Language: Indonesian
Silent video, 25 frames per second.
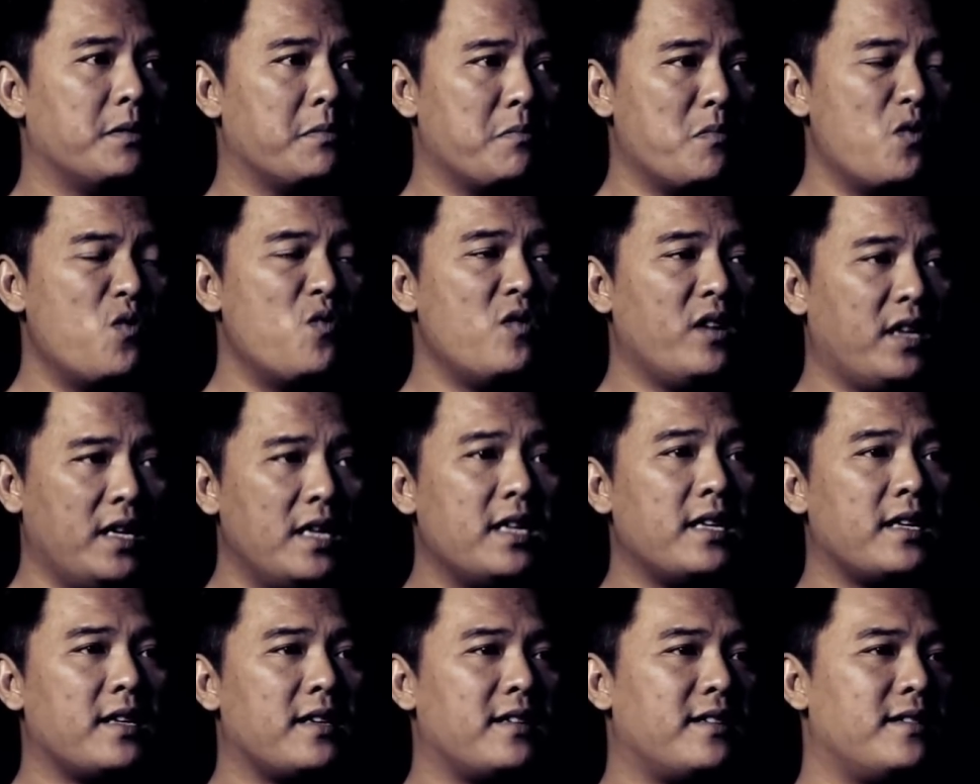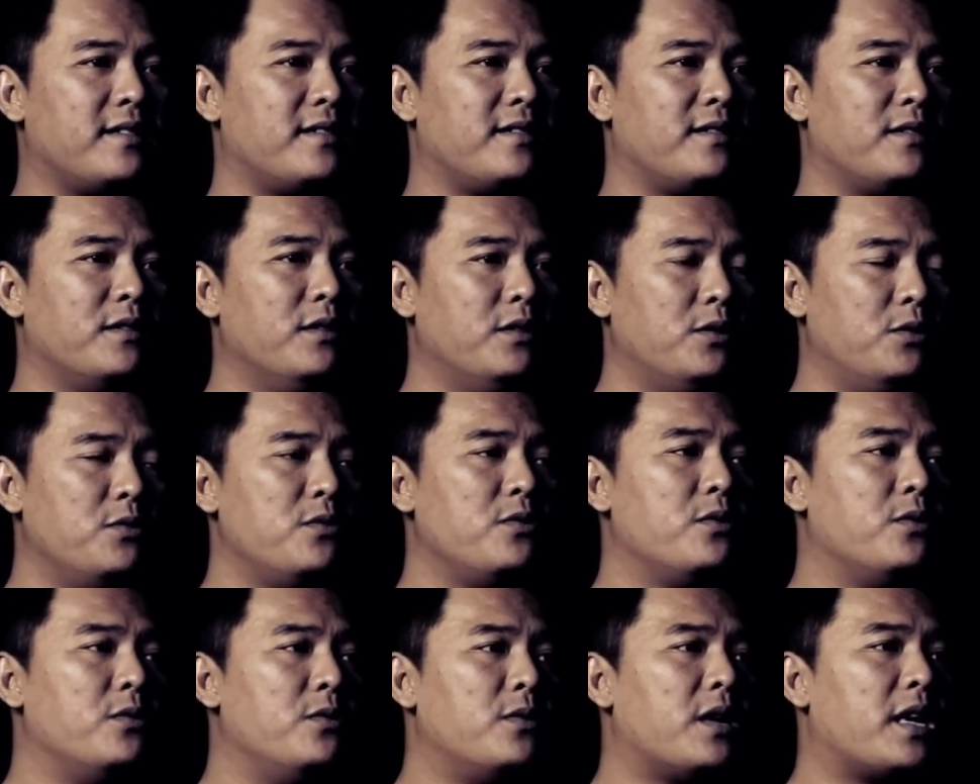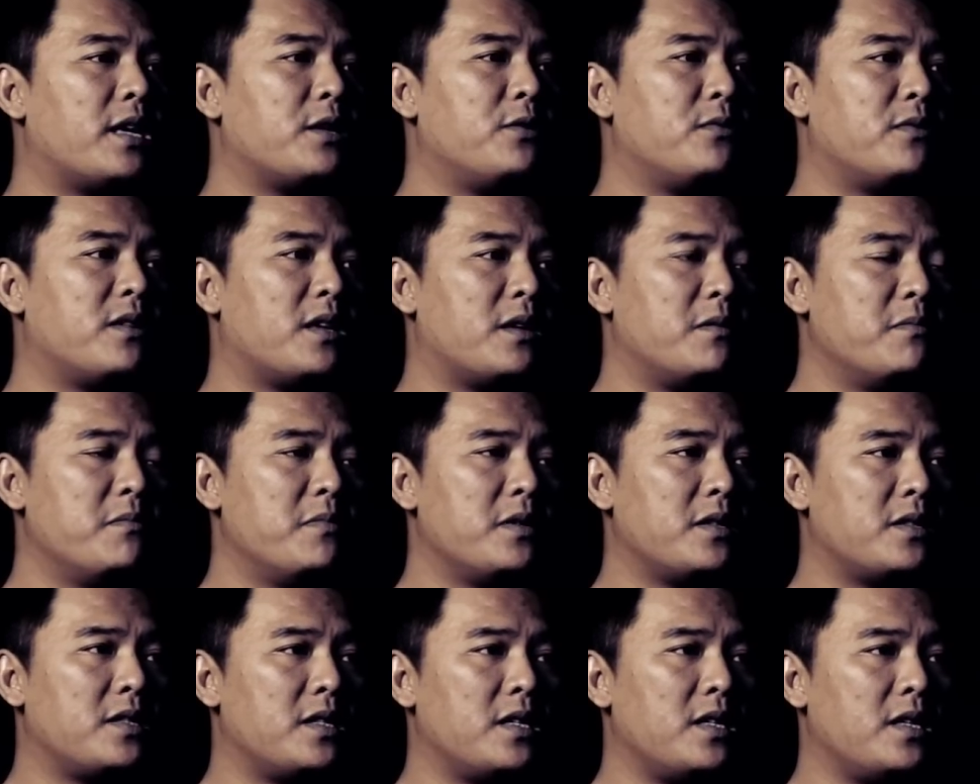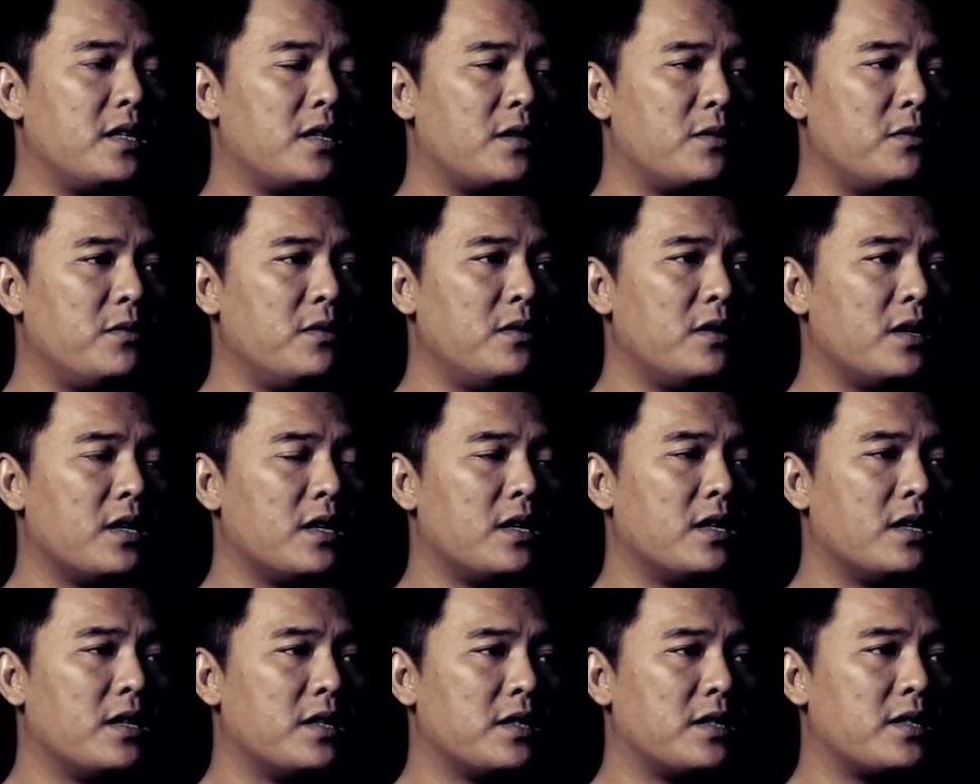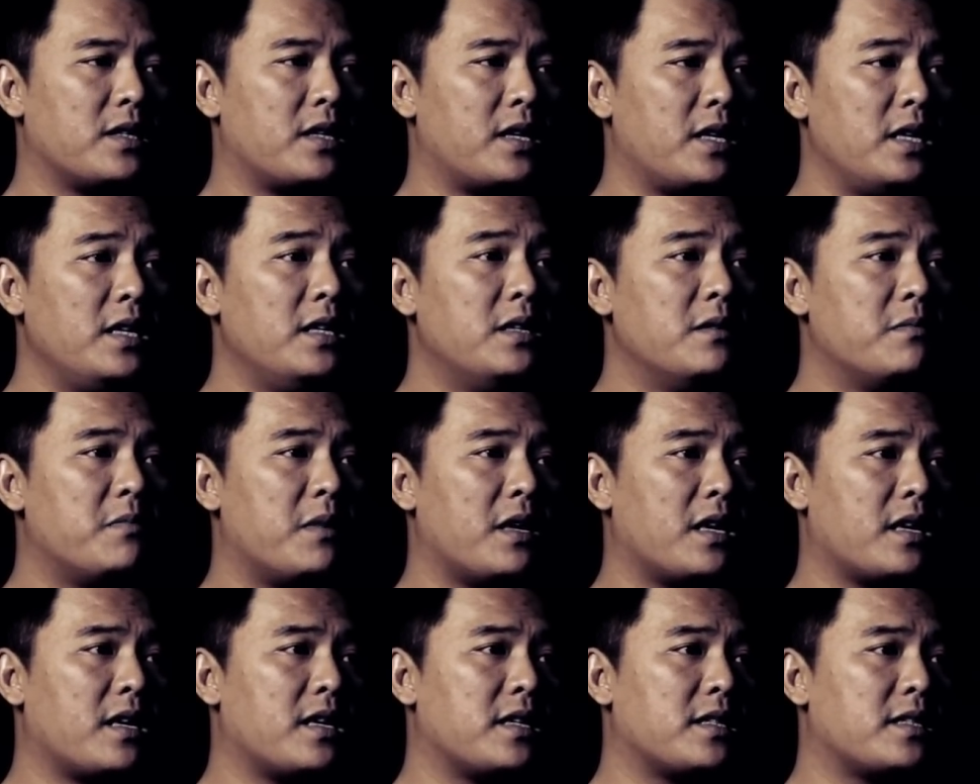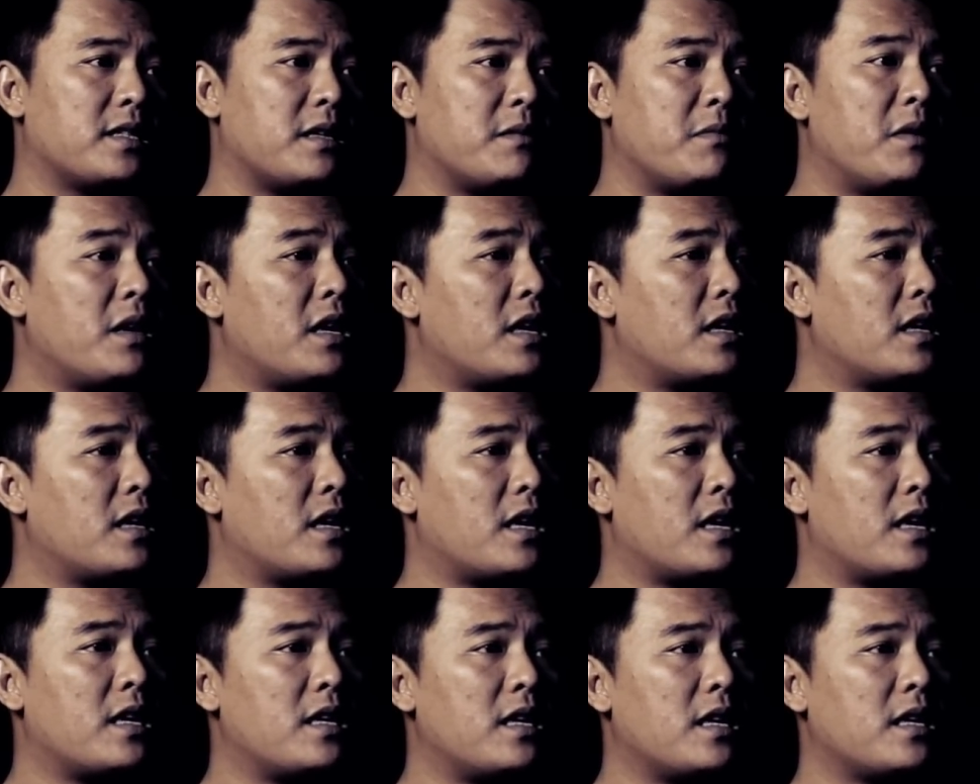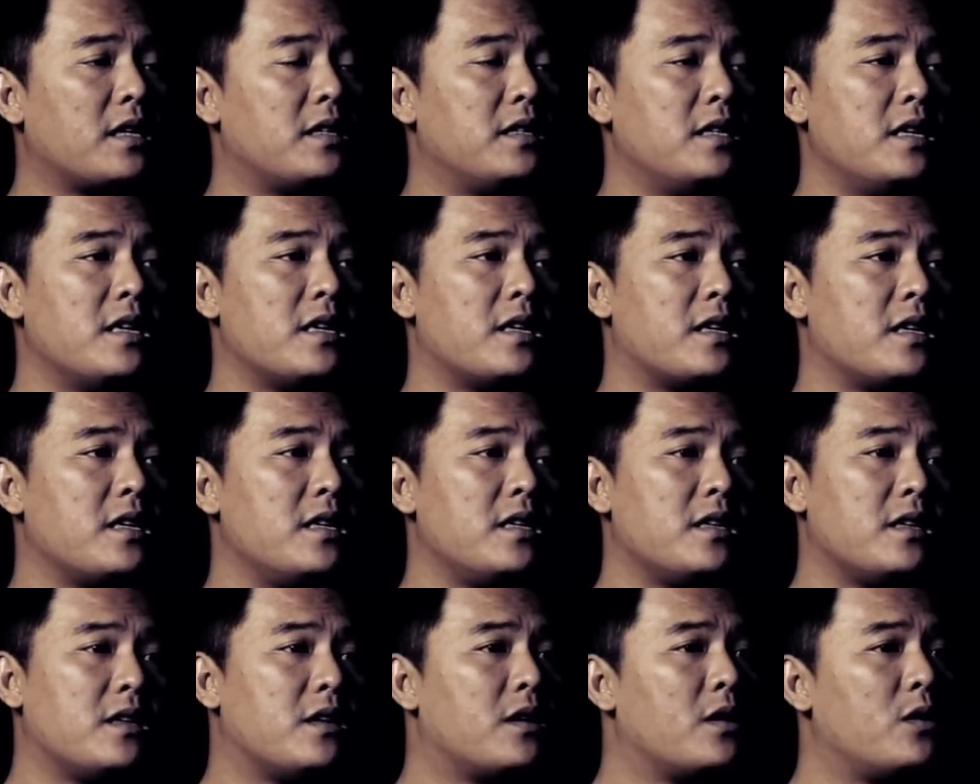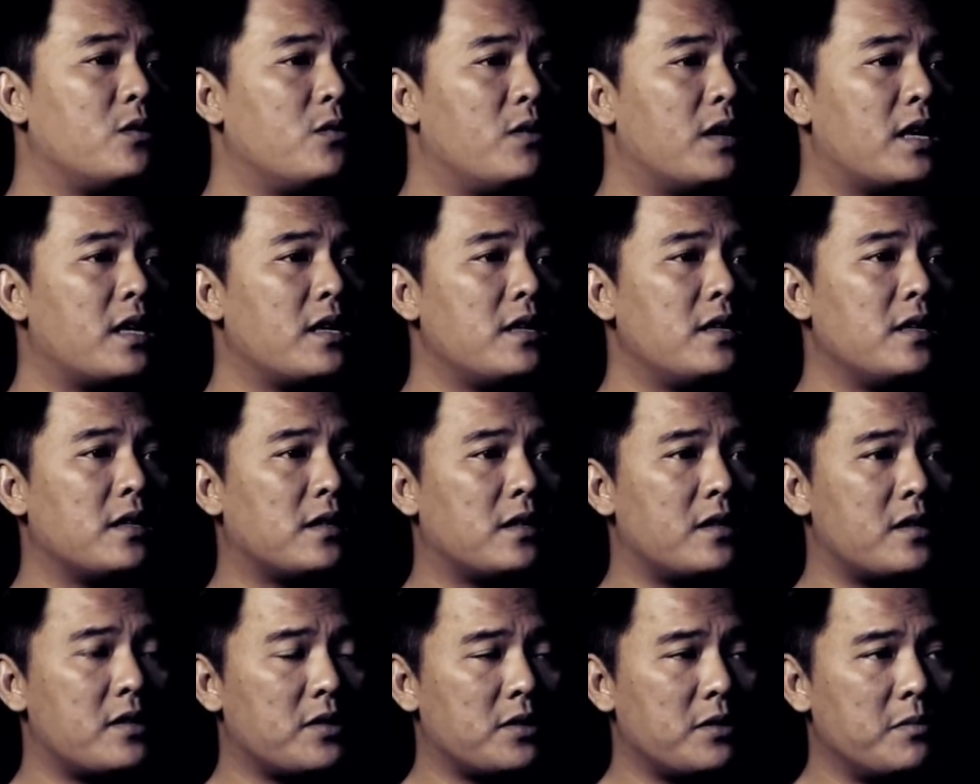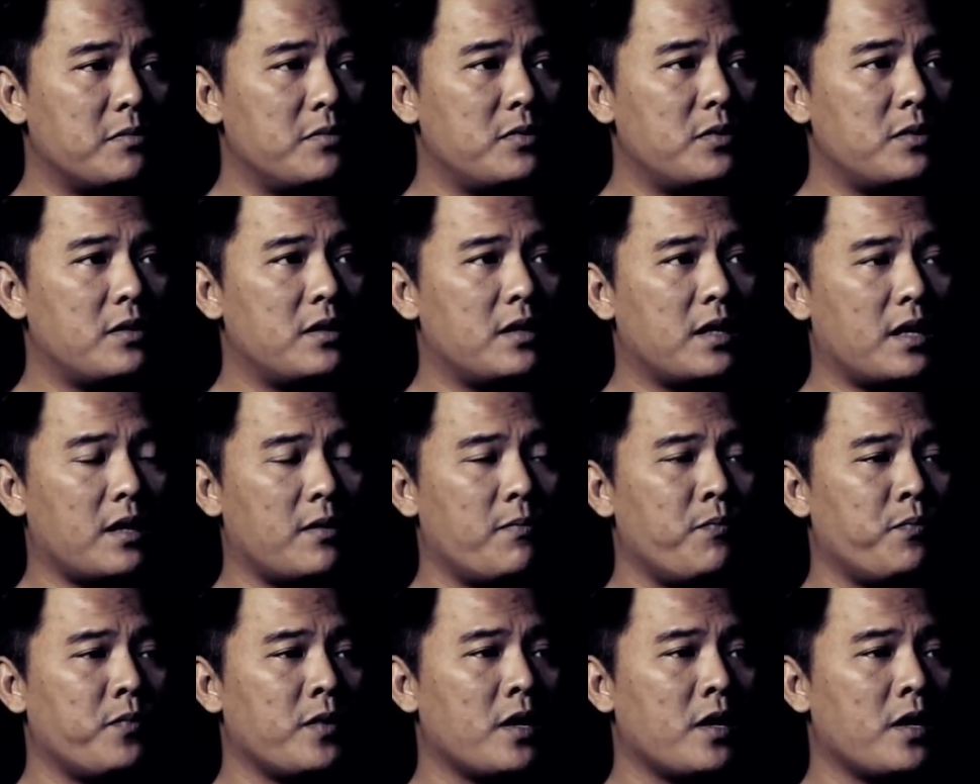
Mungkin dulu ayunan besi itu sering dipakai sama anak-anak dari keluarga tersebut. Nah,